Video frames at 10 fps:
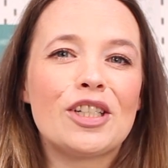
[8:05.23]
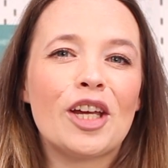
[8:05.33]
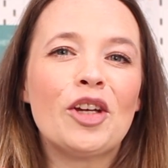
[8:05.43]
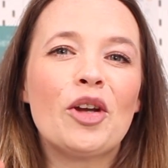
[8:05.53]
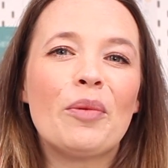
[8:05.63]

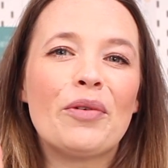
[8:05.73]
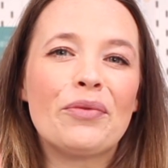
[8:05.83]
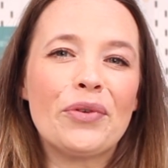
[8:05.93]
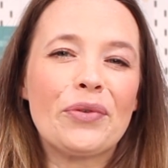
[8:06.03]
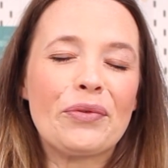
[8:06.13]
Geschenk Nummer
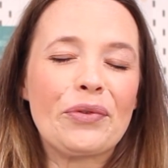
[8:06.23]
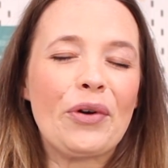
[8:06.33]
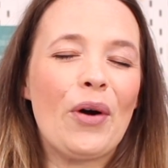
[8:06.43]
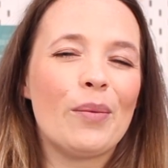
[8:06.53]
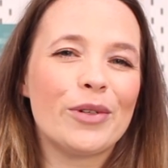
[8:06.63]
5
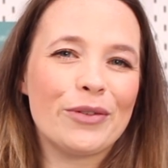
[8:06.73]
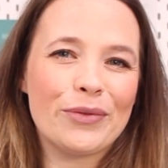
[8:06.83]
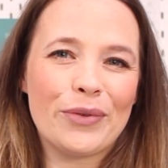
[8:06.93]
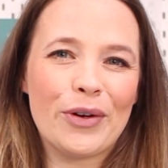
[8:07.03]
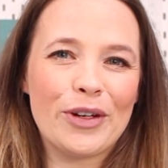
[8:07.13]
kommt
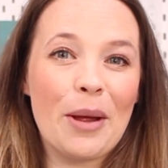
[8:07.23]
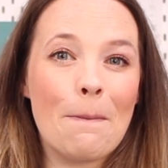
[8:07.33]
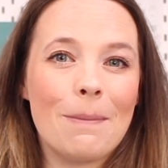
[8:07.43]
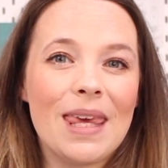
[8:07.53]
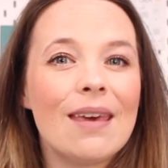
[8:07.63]
von
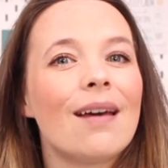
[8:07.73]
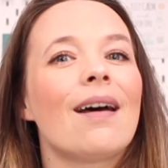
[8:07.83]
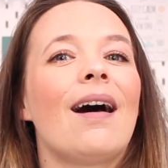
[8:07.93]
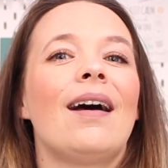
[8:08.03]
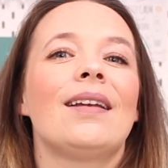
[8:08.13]

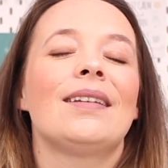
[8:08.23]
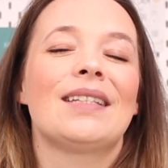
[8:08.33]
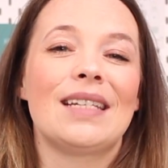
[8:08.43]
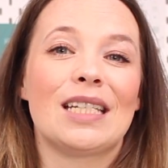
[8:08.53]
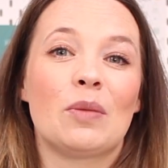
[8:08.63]
mir
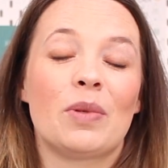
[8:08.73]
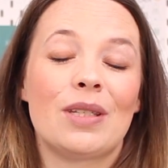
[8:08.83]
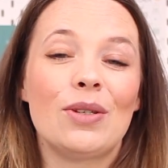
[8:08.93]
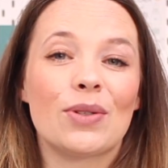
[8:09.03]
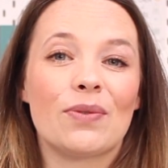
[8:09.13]
an dich,
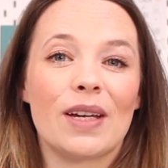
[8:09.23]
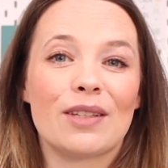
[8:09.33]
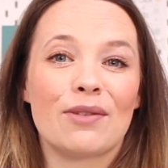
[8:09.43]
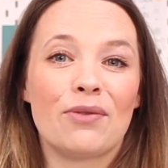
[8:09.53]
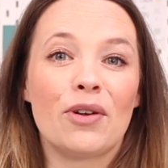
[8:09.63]

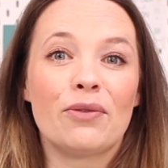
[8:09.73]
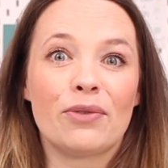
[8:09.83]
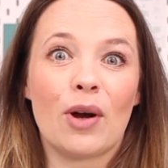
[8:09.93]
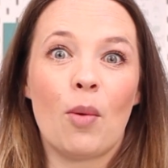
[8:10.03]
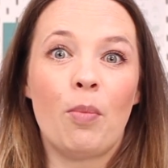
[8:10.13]
beziehungsweise von
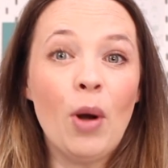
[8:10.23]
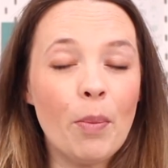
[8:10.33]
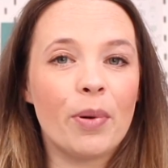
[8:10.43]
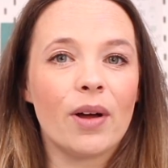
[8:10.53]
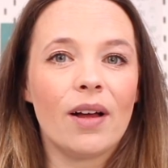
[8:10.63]
Frau
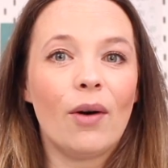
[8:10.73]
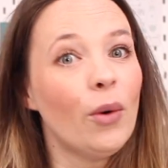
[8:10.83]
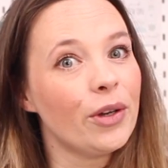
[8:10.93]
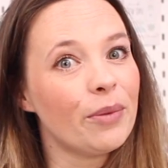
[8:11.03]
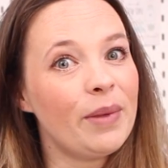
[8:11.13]
Blub
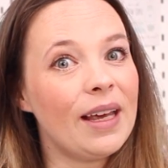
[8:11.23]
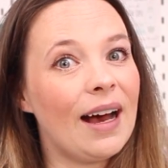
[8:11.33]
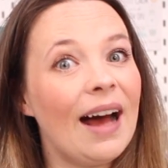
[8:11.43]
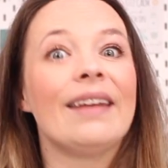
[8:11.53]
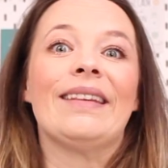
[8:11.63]
und
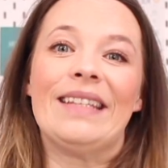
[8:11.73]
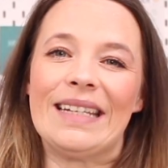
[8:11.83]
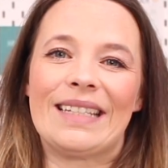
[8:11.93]
mir an